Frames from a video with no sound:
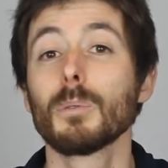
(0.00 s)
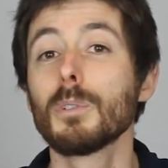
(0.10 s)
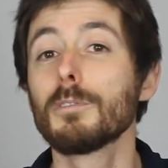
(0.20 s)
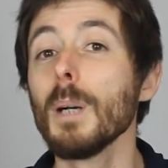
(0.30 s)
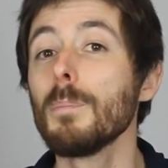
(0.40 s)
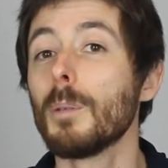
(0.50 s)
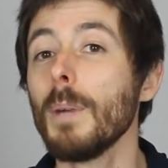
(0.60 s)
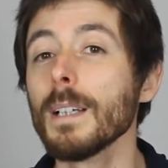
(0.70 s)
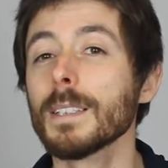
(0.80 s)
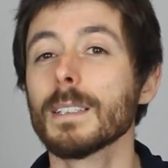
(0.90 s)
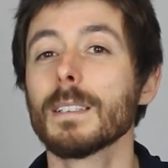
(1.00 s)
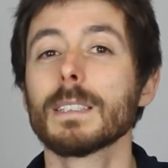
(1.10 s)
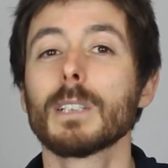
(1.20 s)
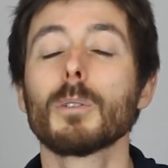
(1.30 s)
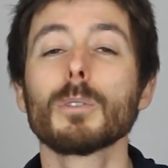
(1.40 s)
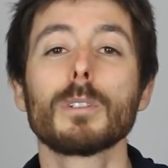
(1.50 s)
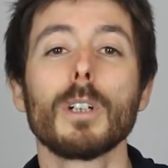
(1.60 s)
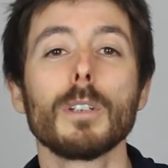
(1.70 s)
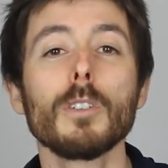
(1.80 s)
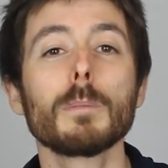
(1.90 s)
Toutefois, pour Marx, ces
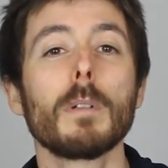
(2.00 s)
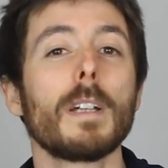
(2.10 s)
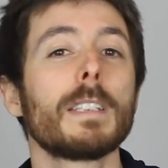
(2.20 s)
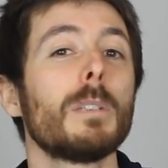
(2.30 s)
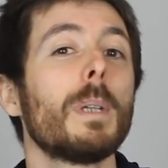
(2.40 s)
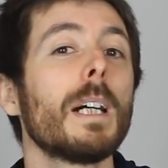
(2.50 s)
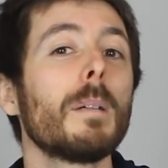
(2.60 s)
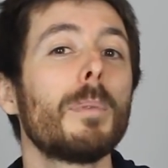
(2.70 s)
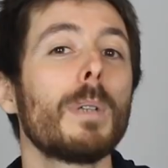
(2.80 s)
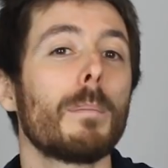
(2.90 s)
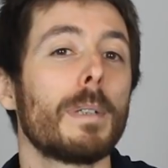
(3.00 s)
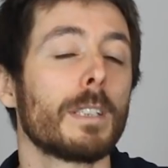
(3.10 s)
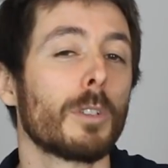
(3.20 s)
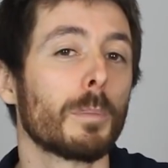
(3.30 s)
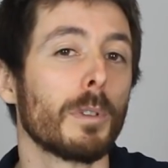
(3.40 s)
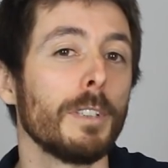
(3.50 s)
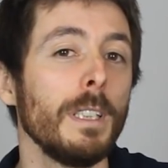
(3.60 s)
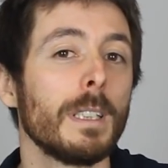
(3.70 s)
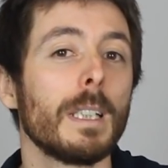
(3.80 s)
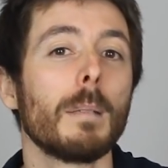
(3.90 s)
contre-tendances peuvent atténuer un peu la baisse des taux de
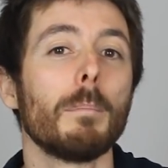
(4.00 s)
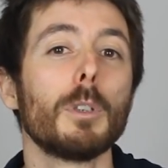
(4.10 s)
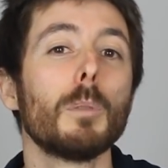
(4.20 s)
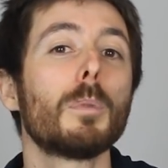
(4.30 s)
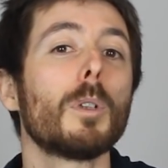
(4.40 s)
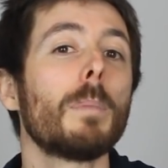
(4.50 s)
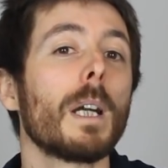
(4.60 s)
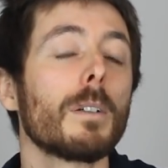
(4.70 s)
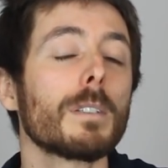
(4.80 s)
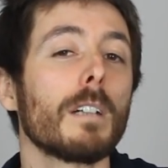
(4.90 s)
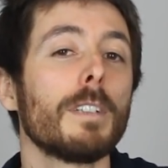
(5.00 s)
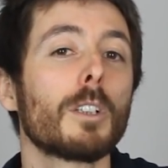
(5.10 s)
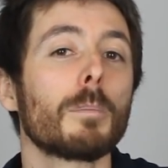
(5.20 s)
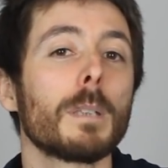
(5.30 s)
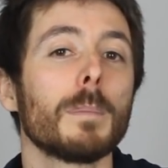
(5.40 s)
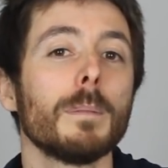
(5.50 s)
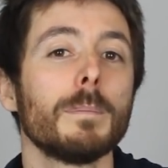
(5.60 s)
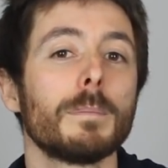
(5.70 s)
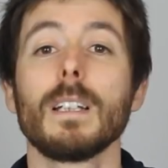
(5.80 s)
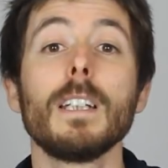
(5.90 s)
profit, mais ne pourront pas l'entraver
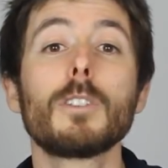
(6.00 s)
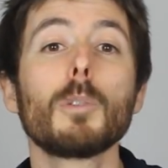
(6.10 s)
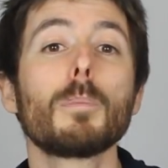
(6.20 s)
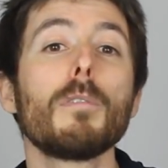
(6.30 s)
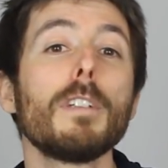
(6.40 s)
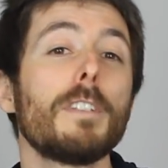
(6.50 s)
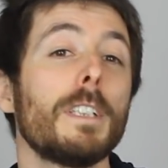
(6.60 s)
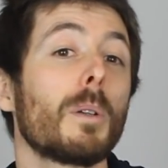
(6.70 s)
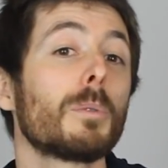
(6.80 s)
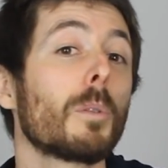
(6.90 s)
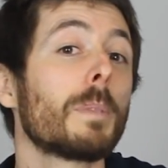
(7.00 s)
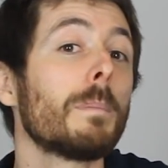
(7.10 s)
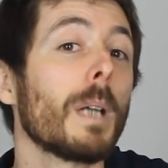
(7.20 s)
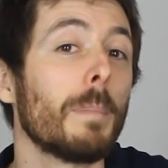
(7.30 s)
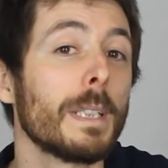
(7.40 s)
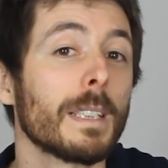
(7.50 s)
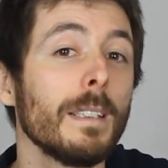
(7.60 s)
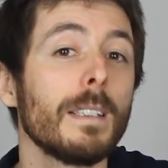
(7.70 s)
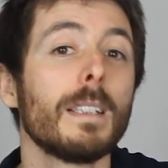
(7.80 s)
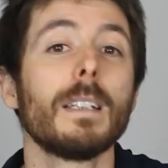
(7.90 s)
complètement. Les taux de profit finiront donc bien par
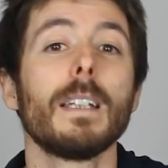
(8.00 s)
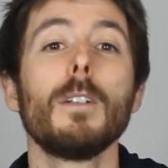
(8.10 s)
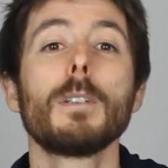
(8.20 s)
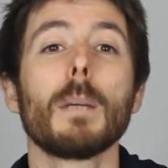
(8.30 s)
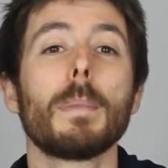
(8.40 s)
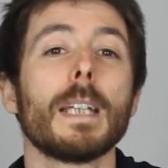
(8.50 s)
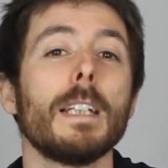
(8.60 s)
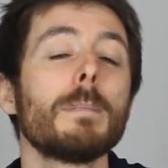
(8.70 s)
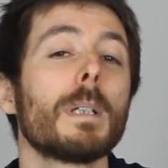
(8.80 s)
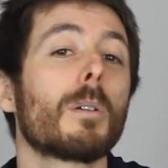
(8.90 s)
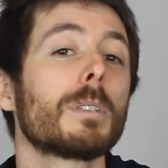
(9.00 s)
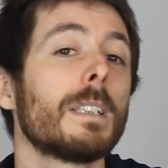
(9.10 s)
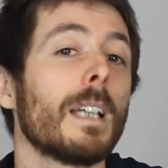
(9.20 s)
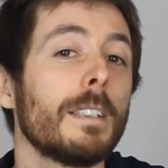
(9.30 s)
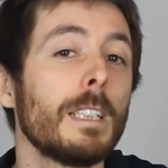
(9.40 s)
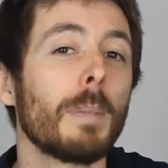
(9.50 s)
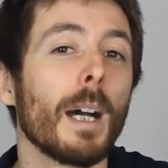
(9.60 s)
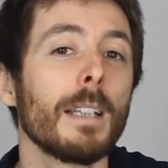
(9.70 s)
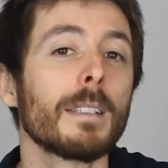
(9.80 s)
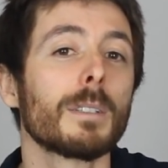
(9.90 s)
baisser, et le capitalisme est condamné à
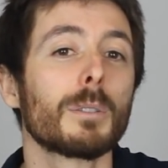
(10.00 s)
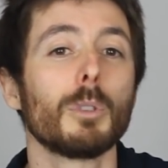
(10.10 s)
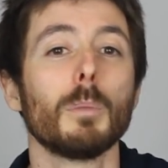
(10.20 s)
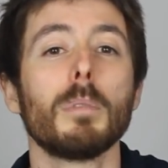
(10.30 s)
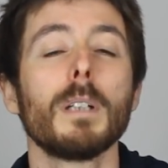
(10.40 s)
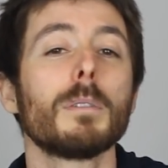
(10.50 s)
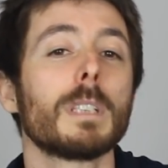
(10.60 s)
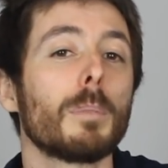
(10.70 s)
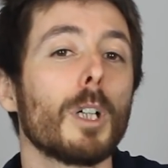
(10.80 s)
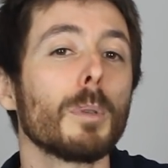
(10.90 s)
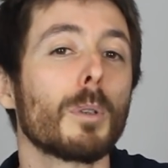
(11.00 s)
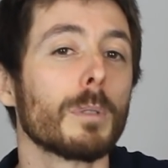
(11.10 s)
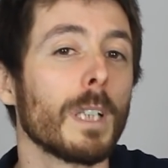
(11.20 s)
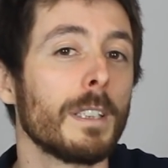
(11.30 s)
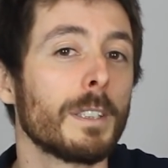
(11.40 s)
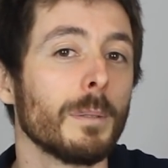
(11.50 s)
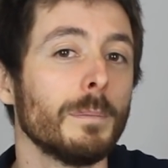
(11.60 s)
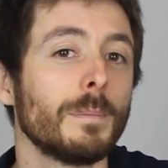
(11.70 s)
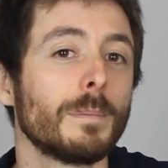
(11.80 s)
disparaître sous le poids de ses propres contradictions.